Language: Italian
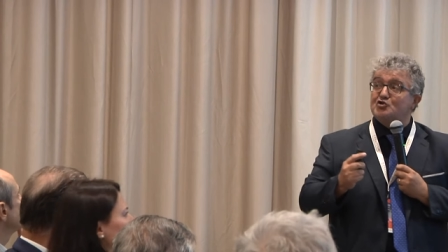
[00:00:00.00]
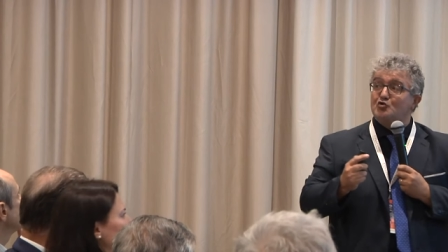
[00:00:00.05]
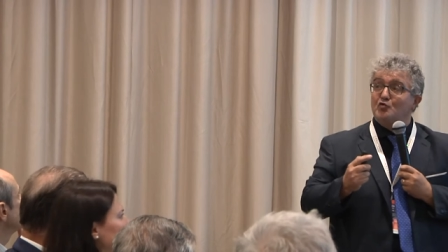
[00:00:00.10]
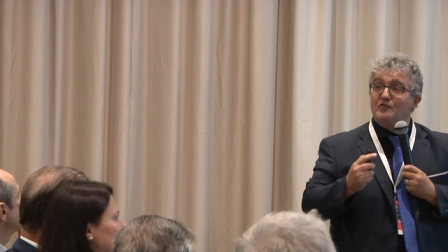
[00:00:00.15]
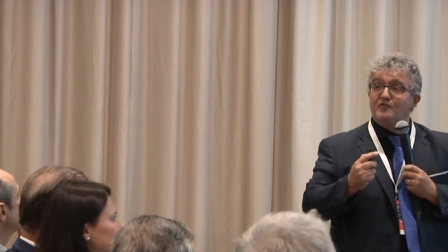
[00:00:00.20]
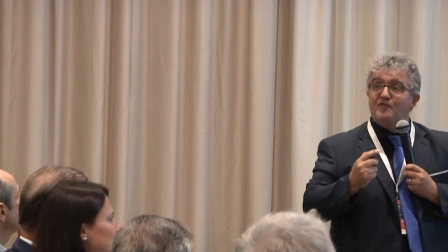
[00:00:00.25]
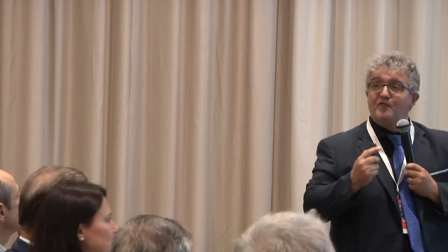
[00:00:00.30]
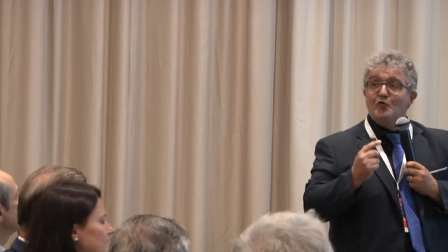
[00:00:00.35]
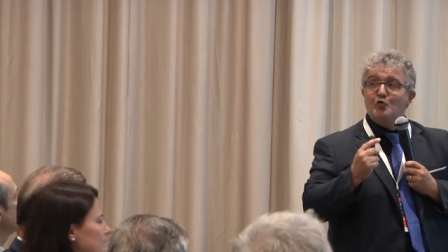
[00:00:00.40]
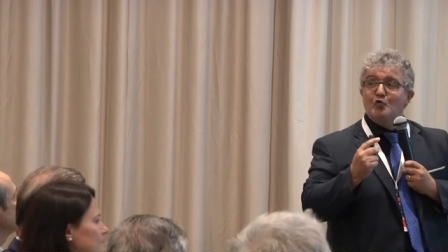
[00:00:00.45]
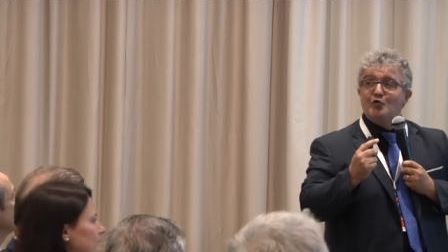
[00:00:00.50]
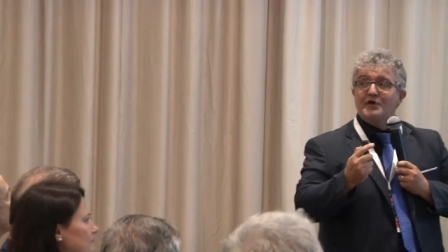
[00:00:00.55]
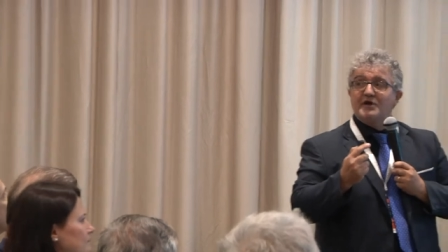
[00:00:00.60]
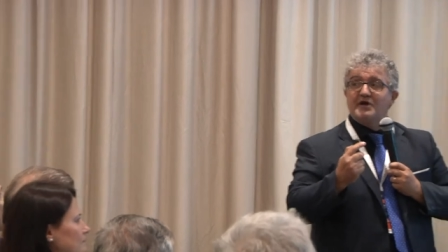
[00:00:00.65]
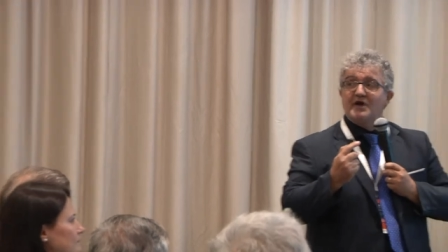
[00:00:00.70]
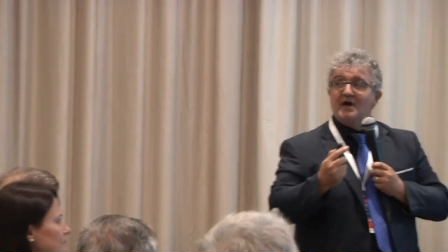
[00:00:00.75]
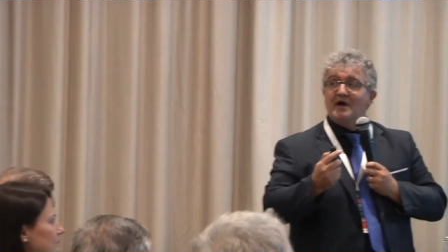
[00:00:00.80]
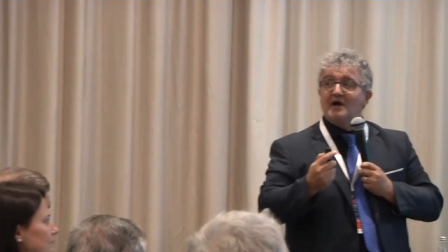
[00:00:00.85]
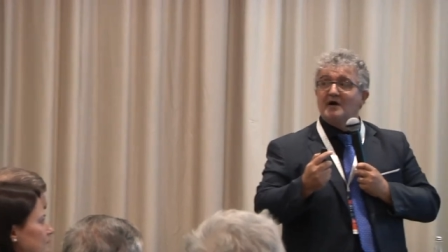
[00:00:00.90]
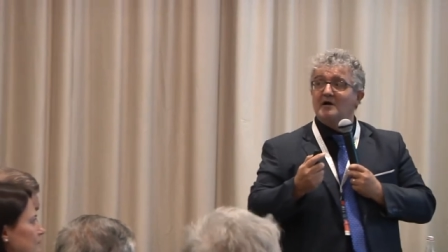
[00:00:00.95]

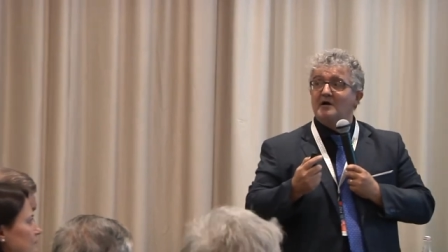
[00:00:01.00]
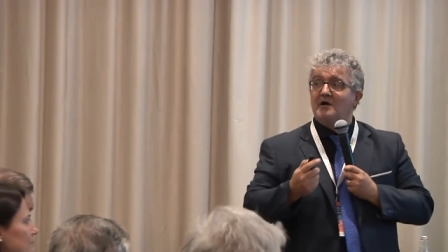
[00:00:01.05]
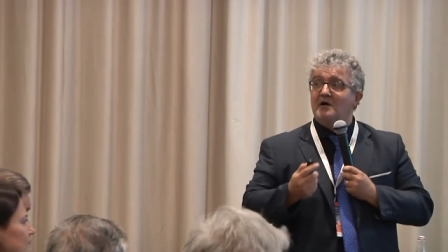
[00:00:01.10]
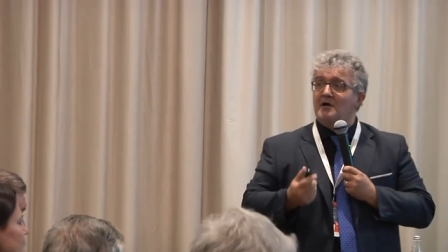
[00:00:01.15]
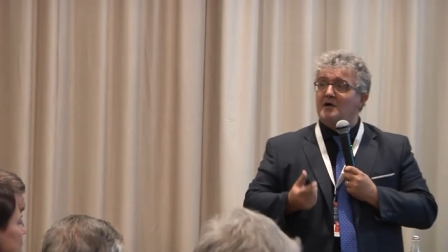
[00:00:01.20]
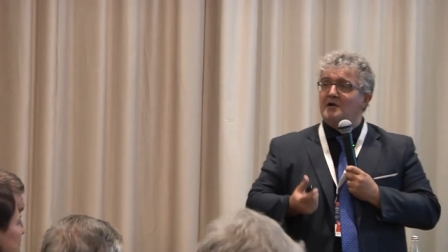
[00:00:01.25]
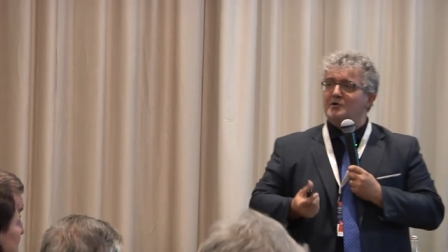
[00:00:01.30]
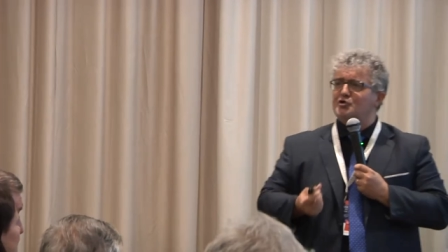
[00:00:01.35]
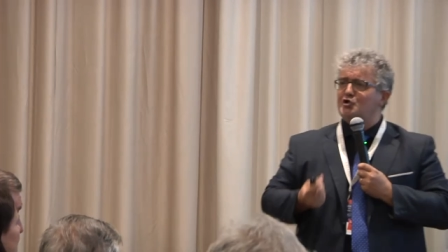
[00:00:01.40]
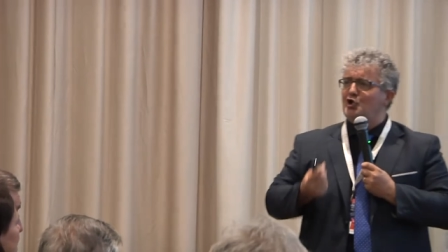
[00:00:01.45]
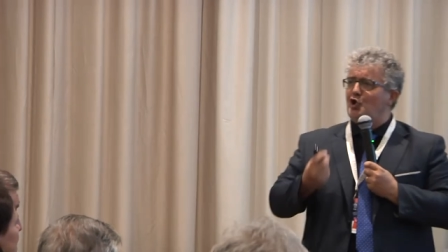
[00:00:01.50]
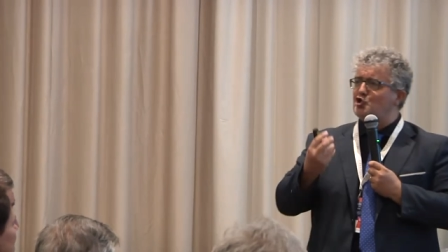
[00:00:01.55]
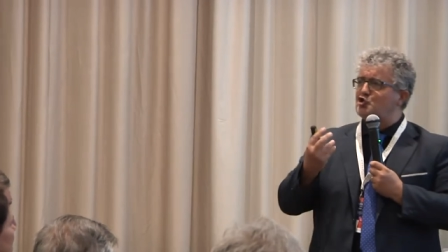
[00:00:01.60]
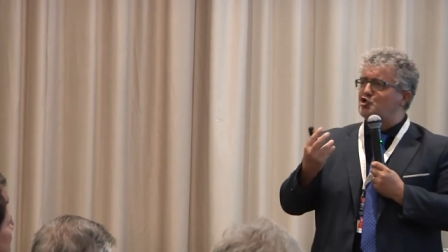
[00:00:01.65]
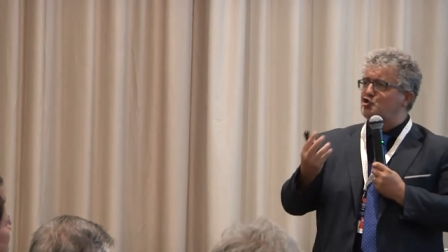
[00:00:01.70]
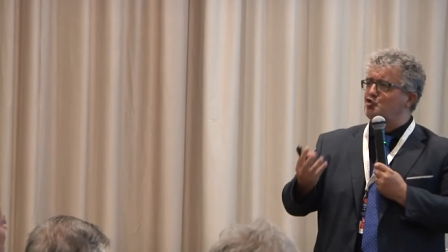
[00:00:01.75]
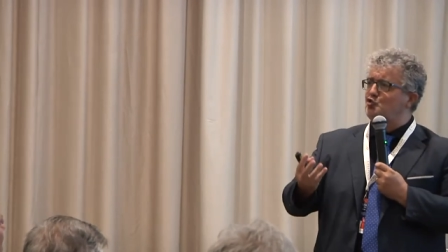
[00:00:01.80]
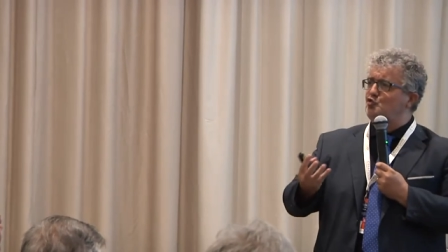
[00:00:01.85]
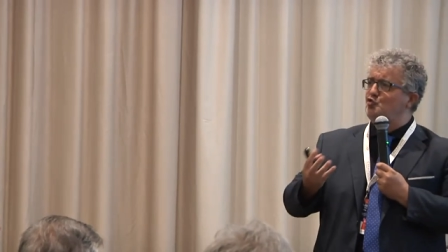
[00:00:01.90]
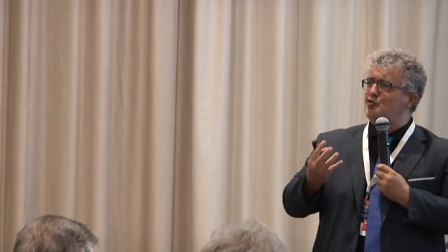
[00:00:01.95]
sulfurica di
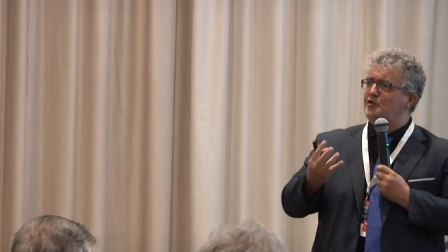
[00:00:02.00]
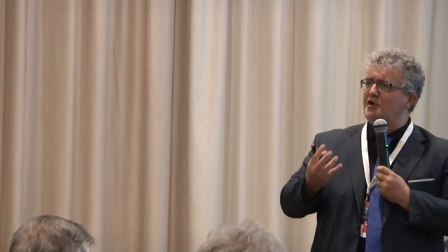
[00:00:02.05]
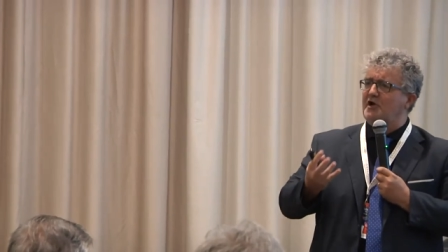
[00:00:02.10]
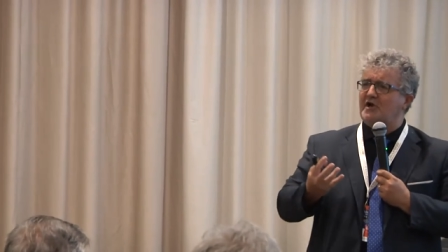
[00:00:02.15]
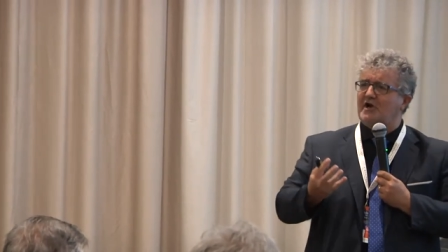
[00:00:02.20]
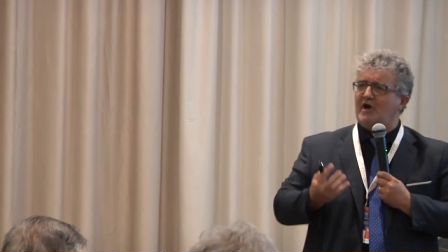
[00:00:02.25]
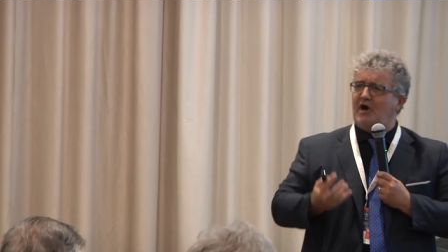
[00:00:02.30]
Ostuni,